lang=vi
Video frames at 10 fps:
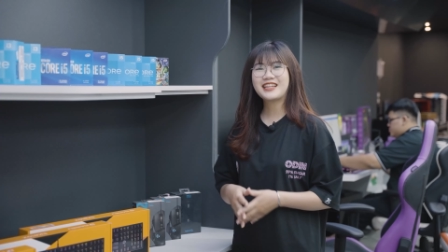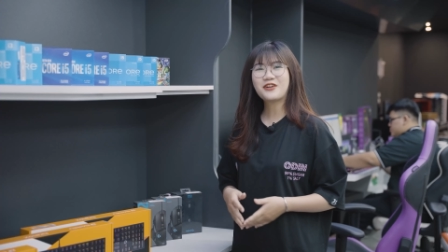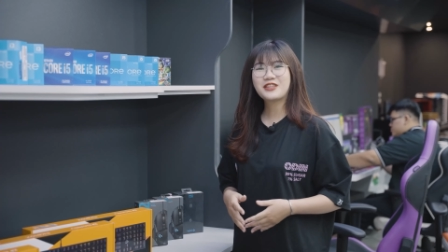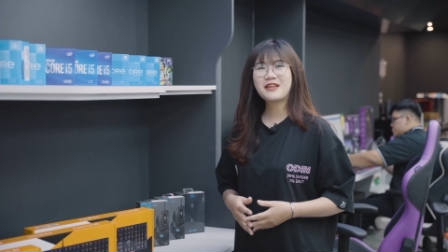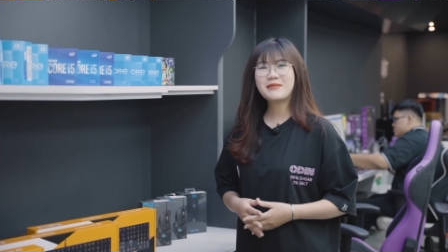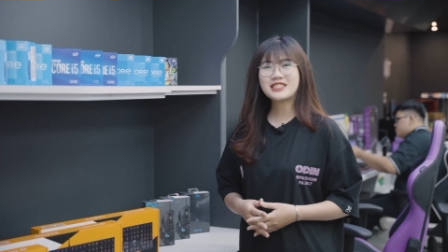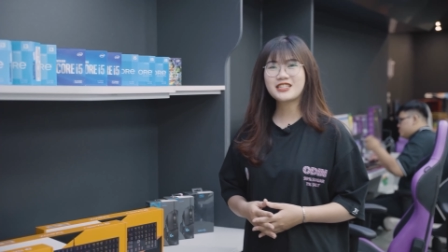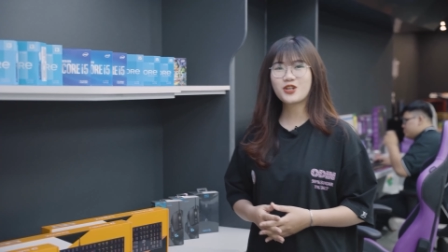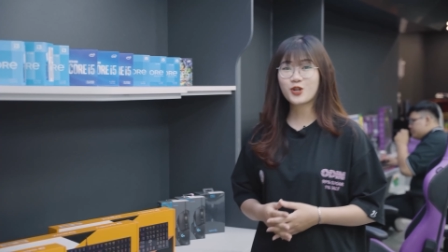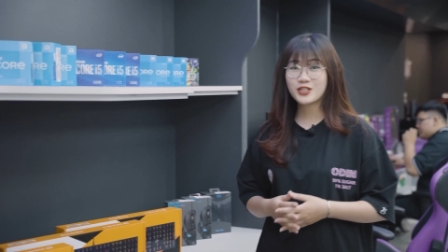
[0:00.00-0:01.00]
thì đầu tiên mình
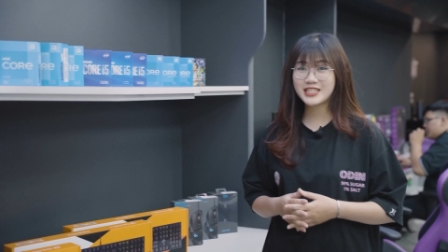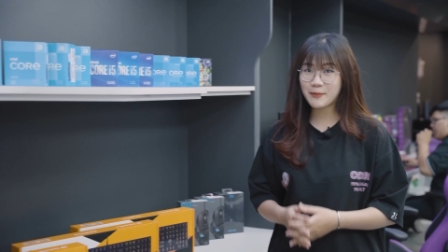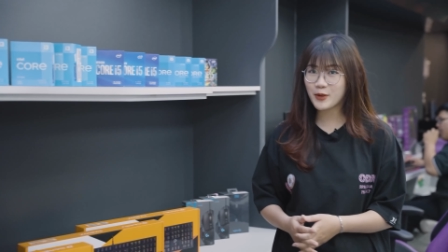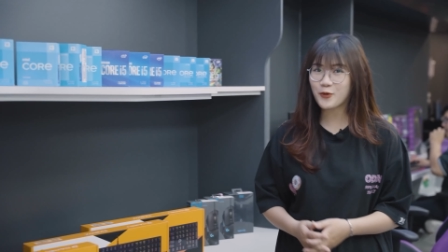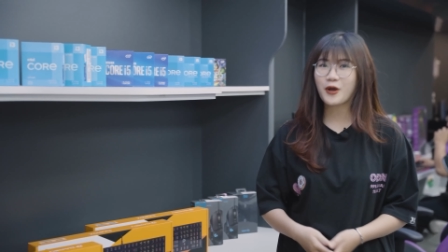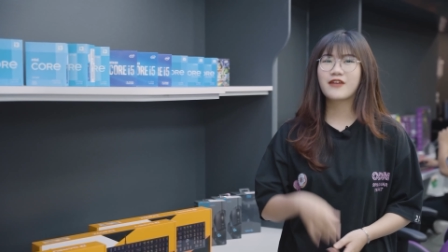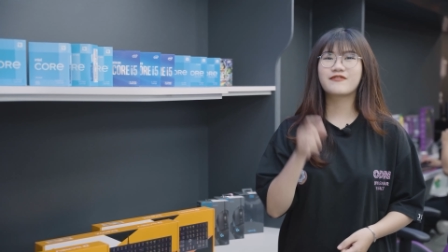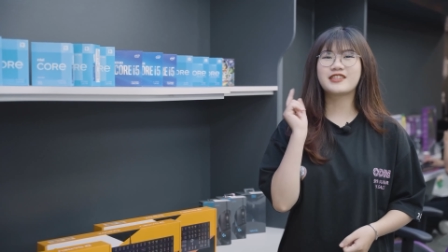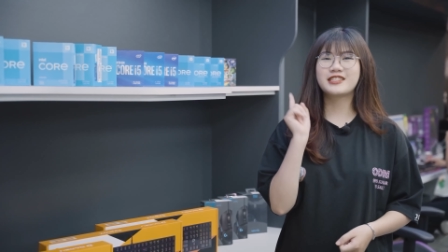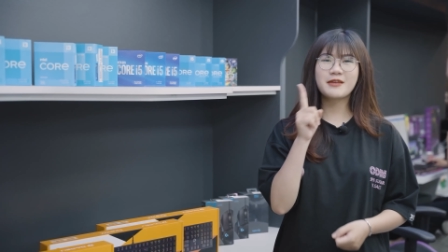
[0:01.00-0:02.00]
sẽ chọn con CPU
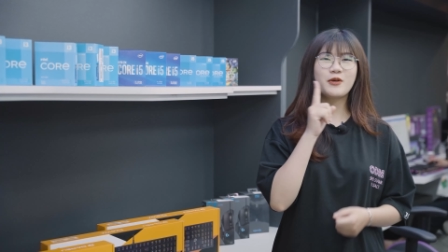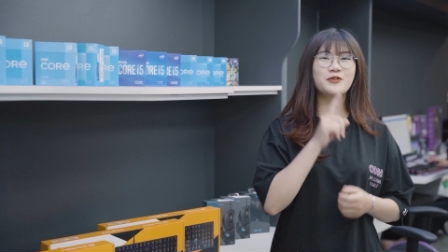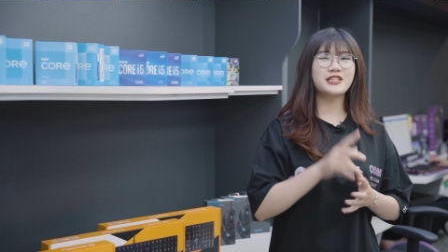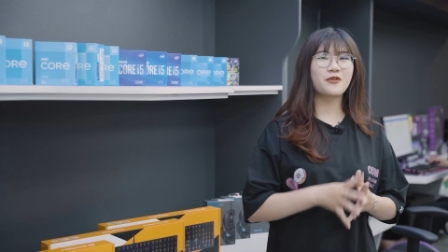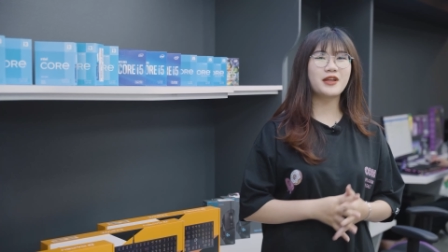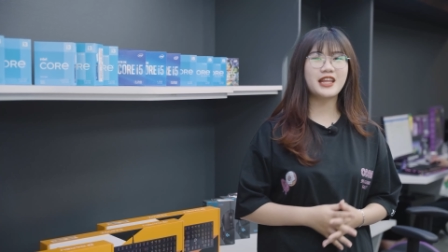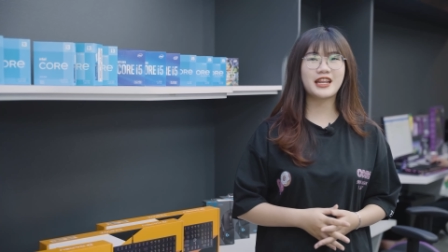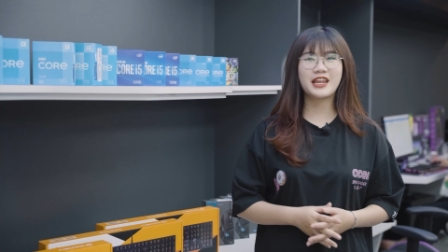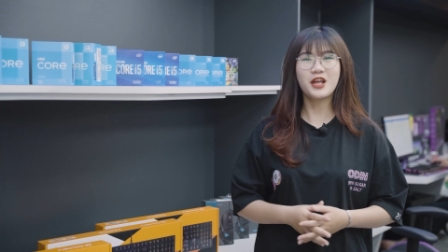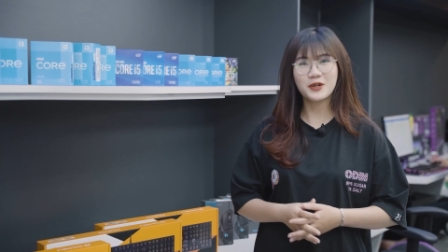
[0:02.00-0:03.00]
Vì CPU sẽ quyết
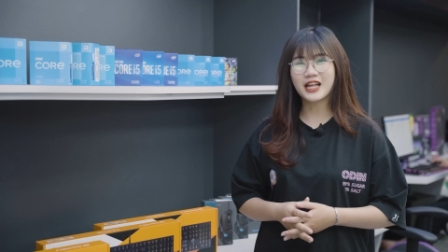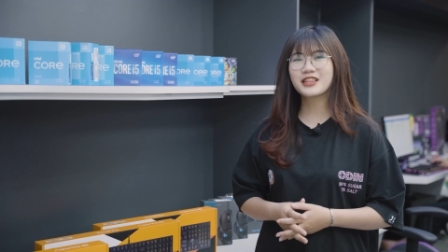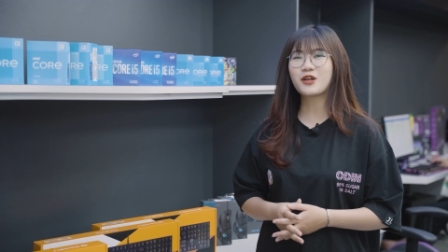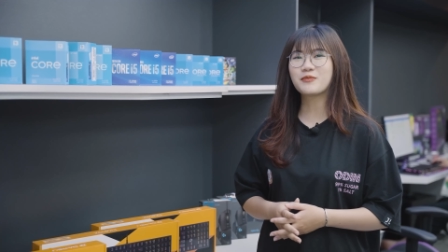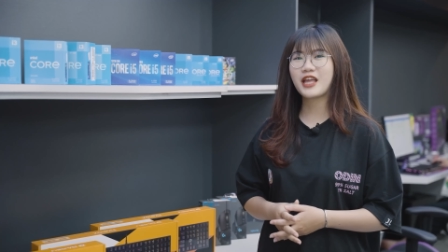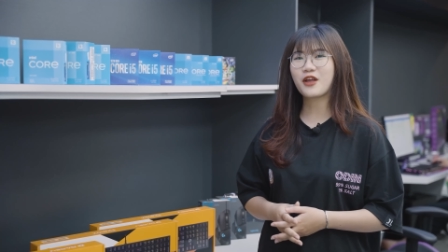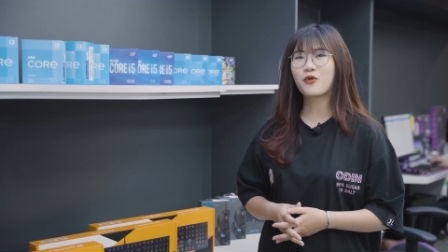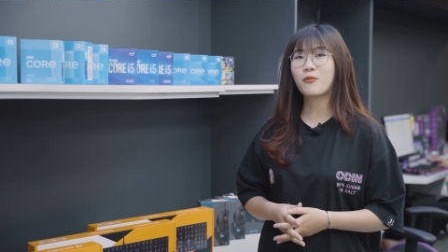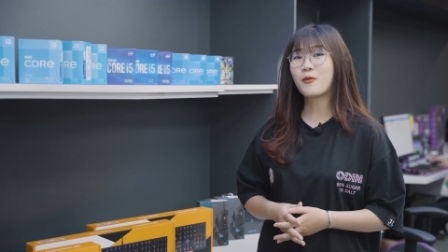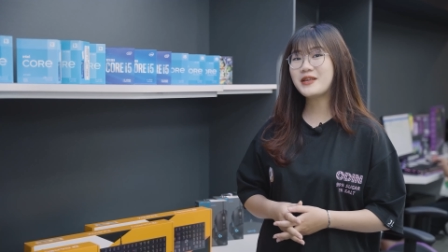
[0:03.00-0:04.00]
định đến hiệu năng tổng thể
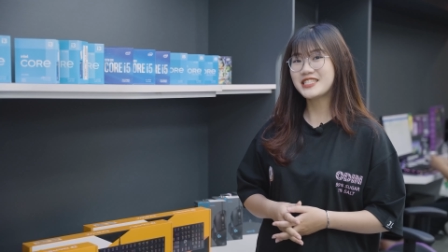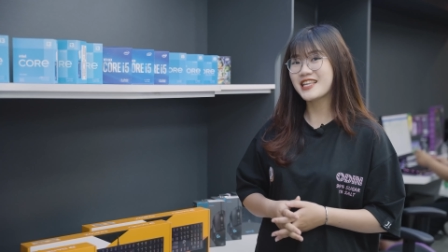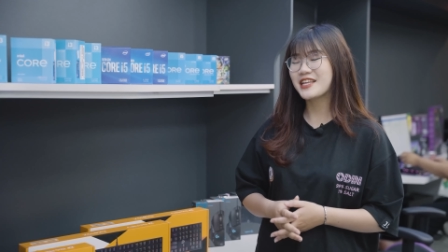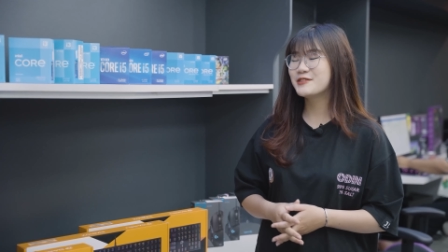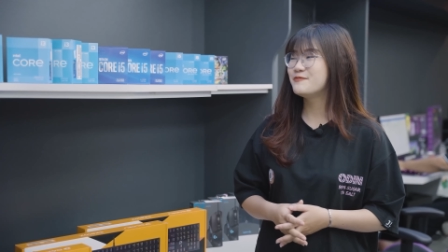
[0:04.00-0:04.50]
của bộ PC